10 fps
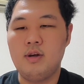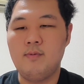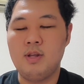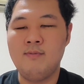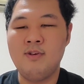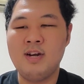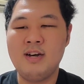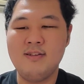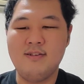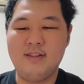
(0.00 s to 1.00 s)
なんか
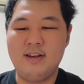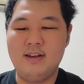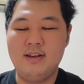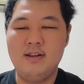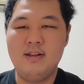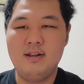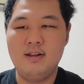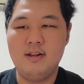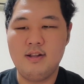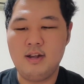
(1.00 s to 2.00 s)
ポケモンカードをね、
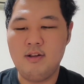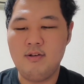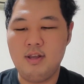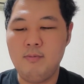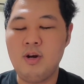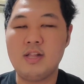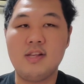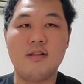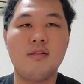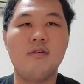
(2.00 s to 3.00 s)
大量にもらっ
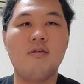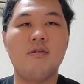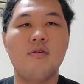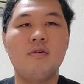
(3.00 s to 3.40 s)
たんですよ。